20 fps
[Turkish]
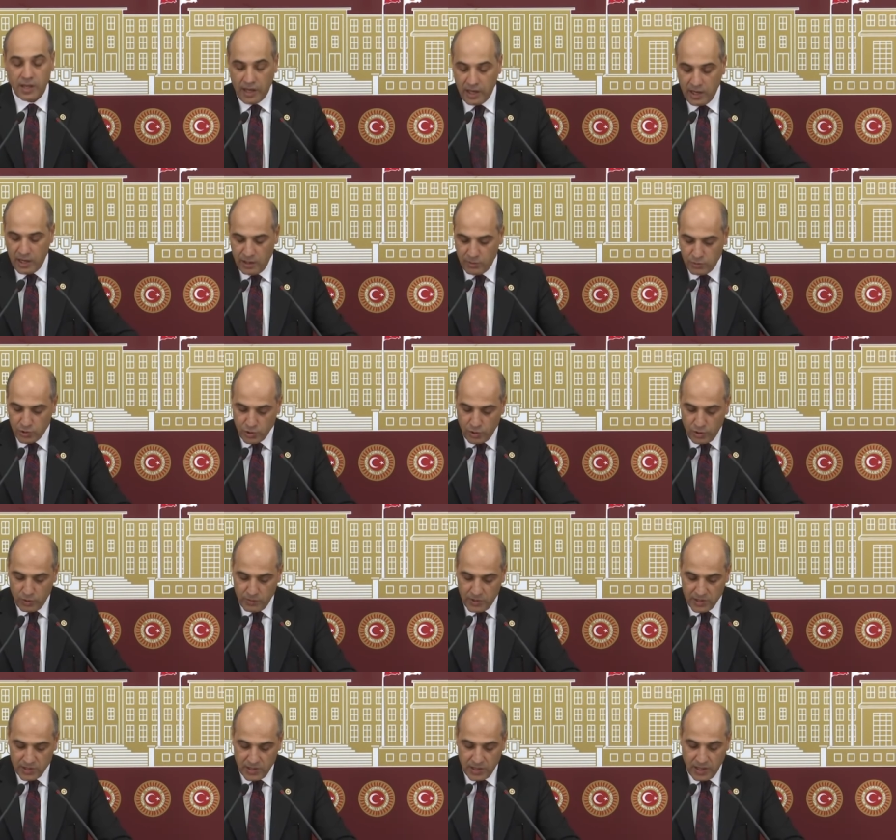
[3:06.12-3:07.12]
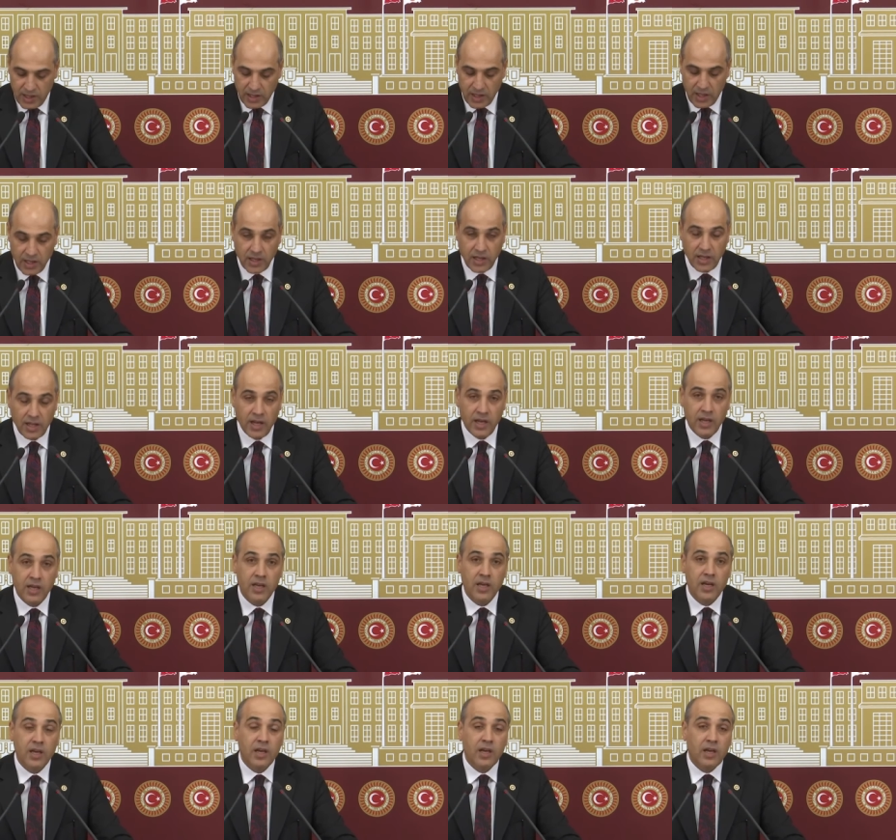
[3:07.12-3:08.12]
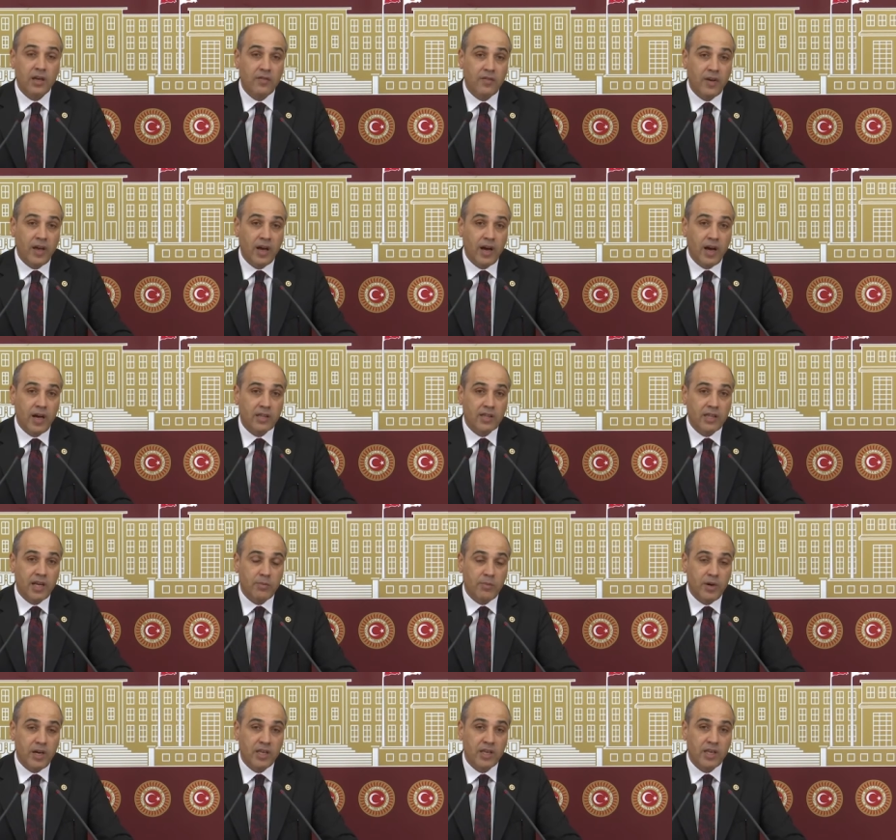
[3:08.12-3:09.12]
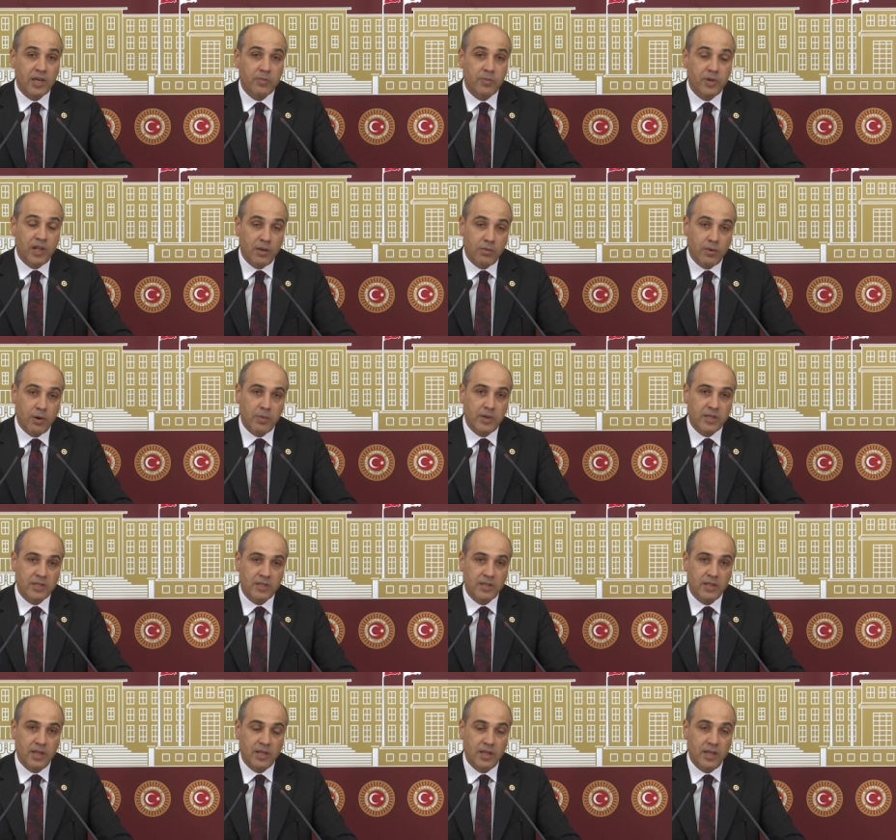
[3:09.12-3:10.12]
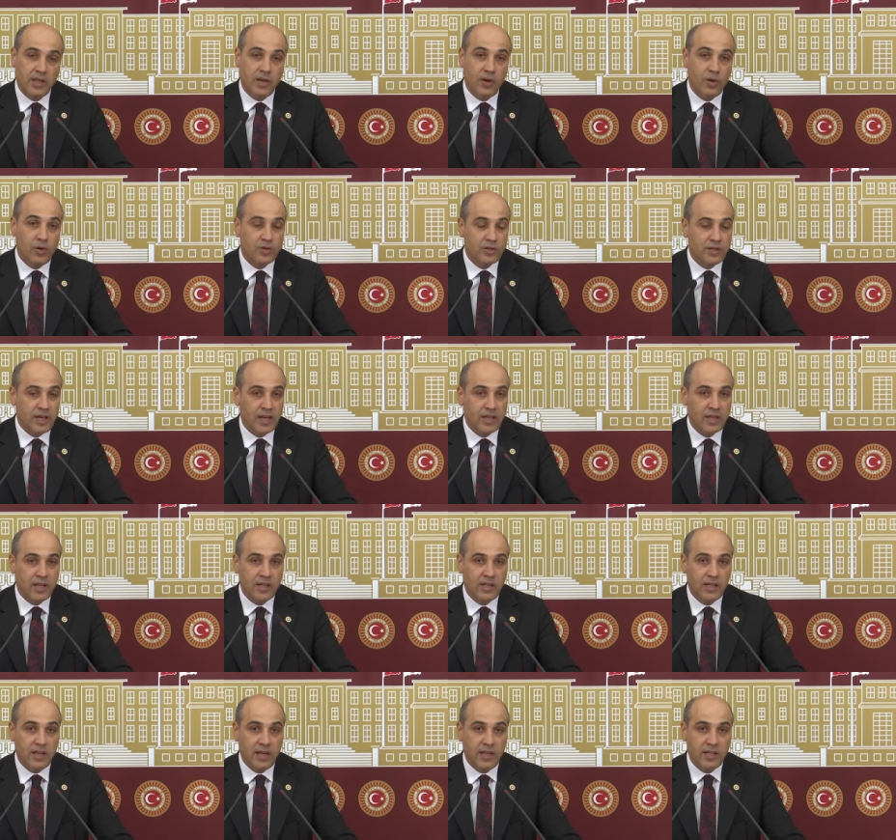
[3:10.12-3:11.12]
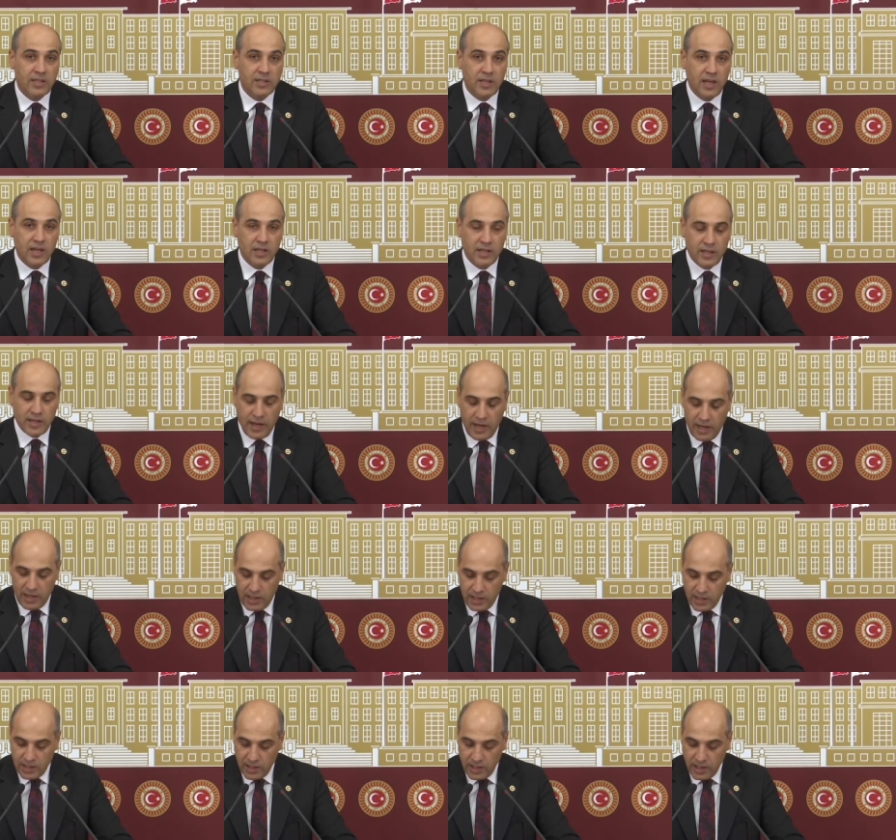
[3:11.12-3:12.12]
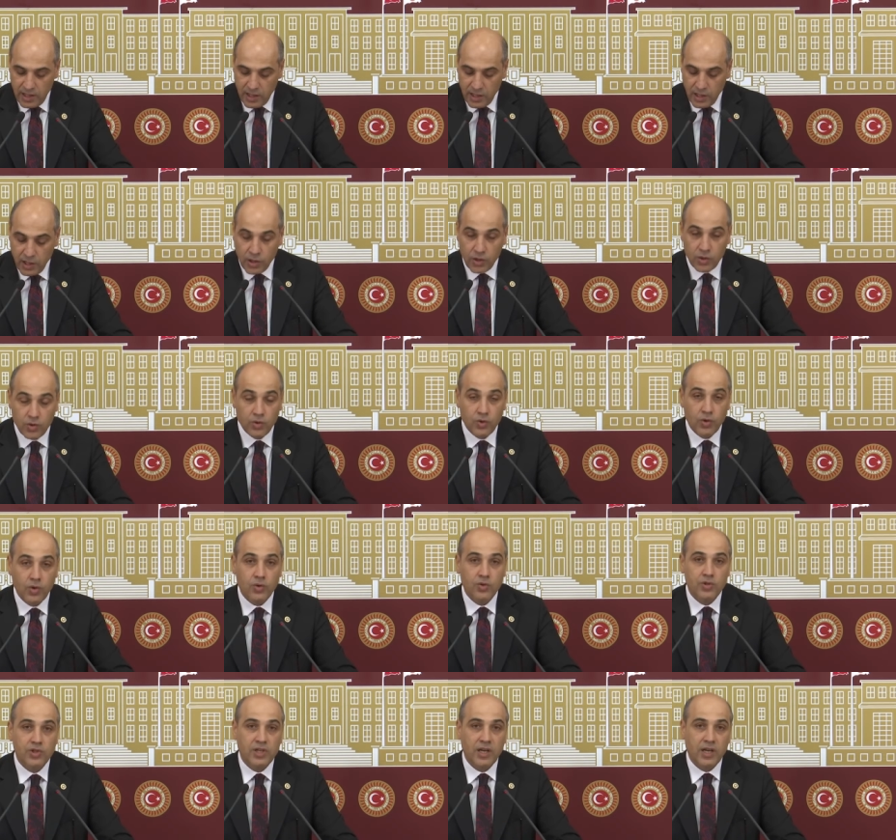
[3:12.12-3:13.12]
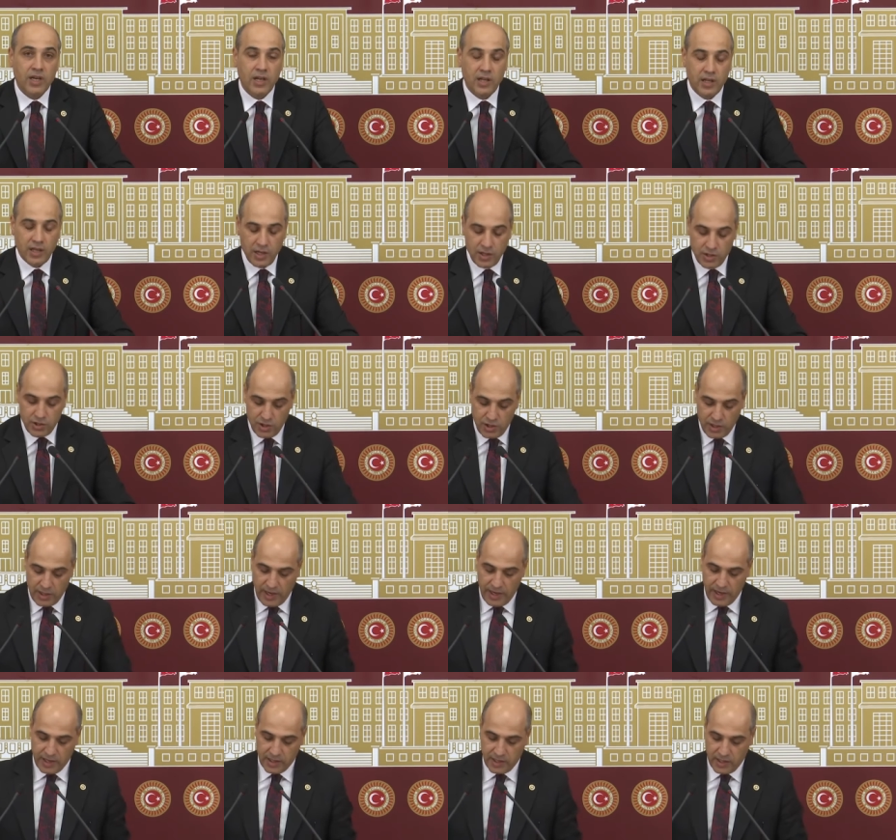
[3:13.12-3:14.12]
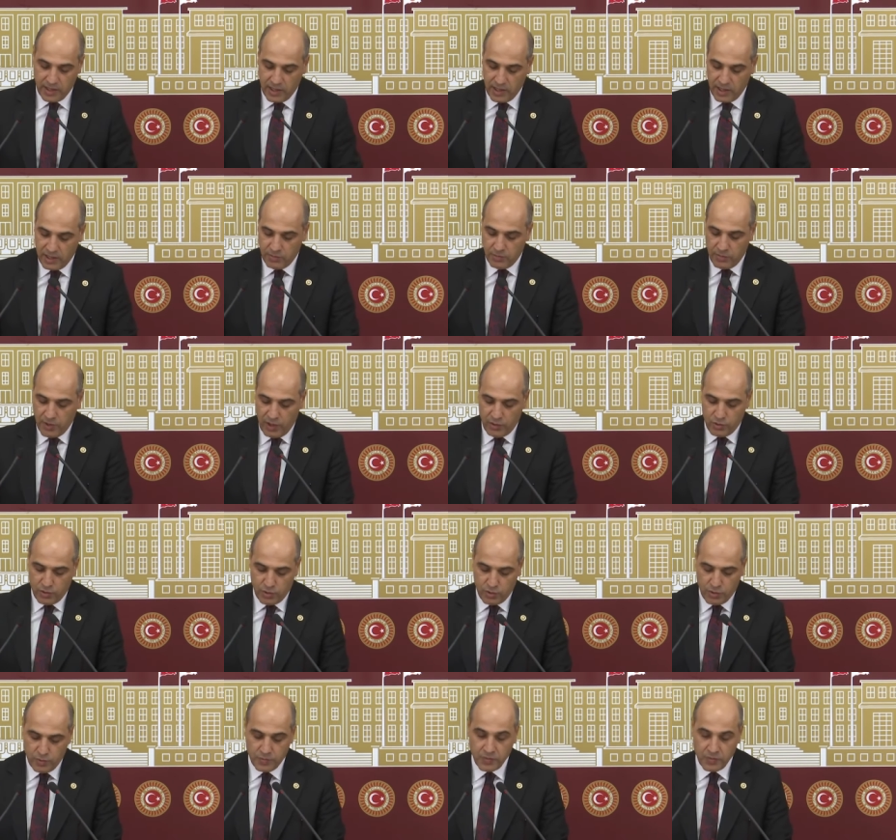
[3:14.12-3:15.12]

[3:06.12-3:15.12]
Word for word: gerilemiş olması nedeniyle ve atama yapılamaması nedeni özellikle diyaliz teknikerlerinde yoğun şekilde şikayetleri mevcut.